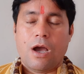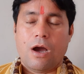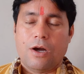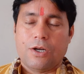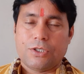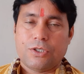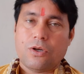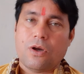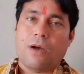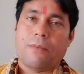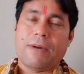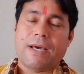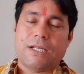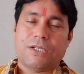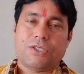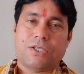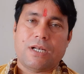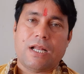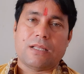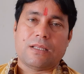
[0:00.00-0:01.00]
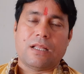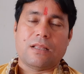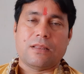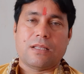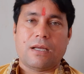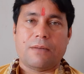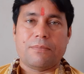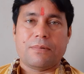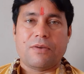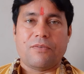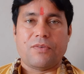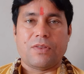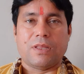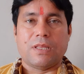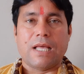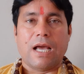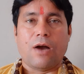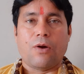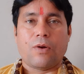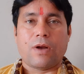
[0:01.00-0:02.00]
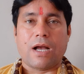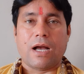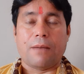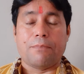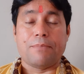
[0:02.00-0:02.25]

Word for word: और जो हमारे सनातन धर्म की विद्याओं का